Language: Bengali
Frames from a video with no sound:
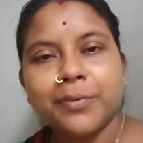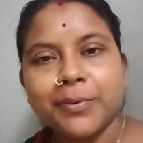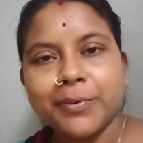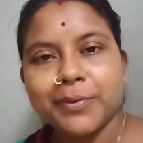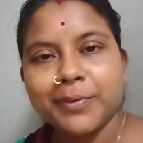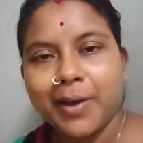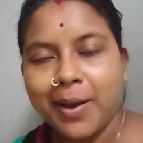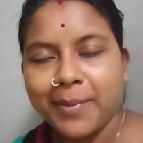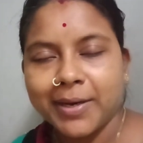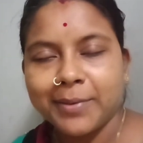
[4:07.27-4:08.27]
তো
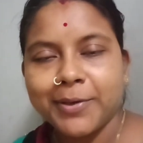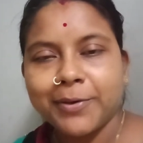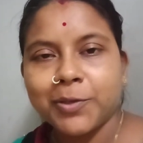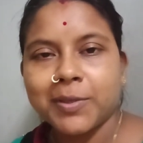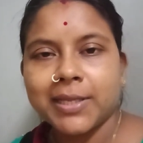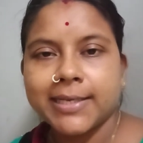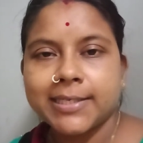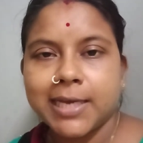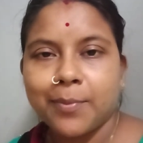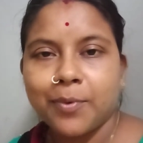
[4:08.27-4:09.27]
আমার এই ভিডিওটা তোমাদের
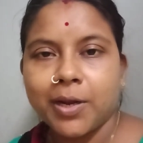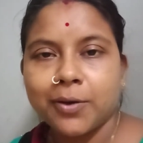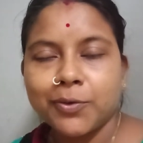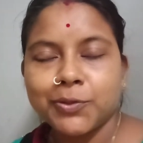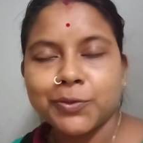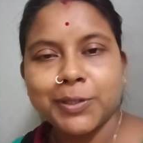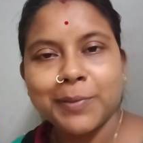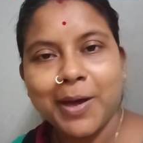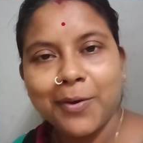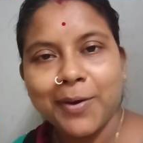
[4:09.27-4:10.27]
কাছে কেমন লাগলো
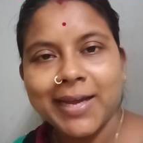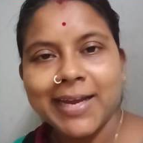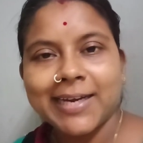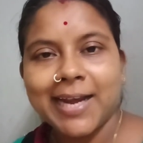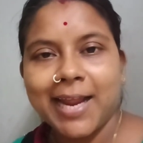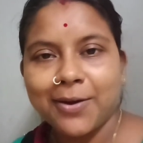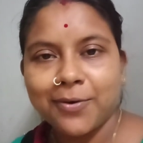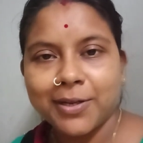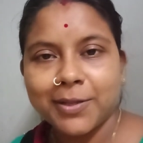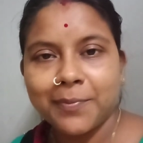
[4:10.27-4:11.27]
যদি ভালো লাগে একটা লাইক
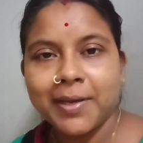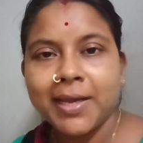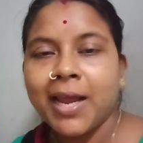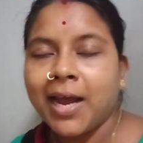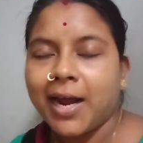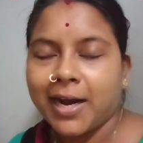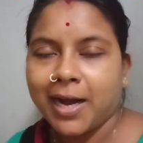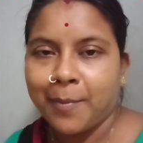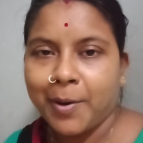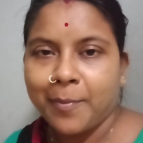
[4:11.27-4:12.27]
করে দেবে আর
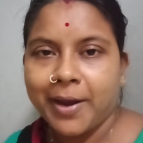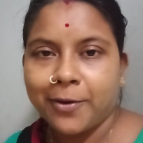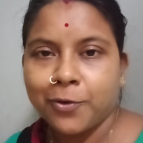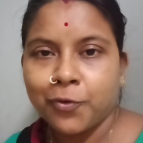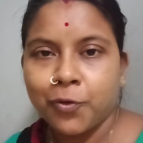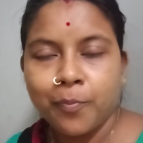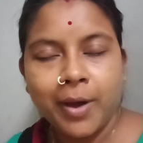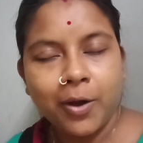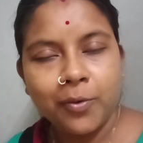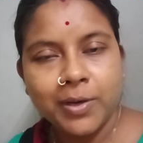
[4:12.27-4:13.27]
আমার মা এখন খুব
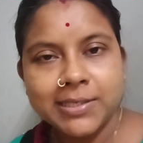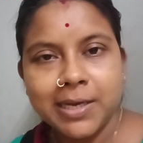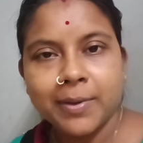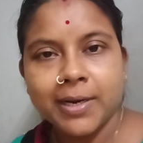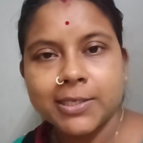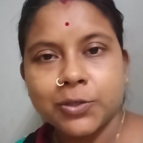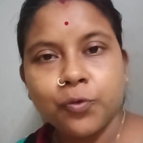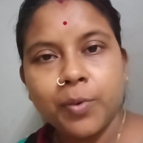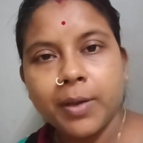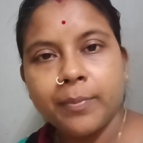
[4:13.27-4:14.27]
ভালো আছে আমার কাছে
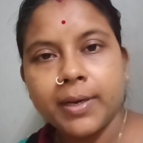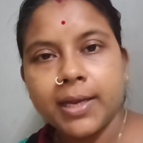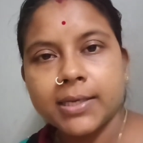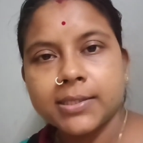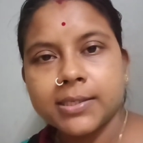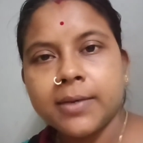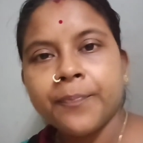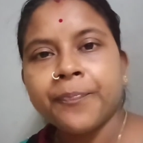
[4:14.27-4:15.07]
খুব হ্যাপি লাগছে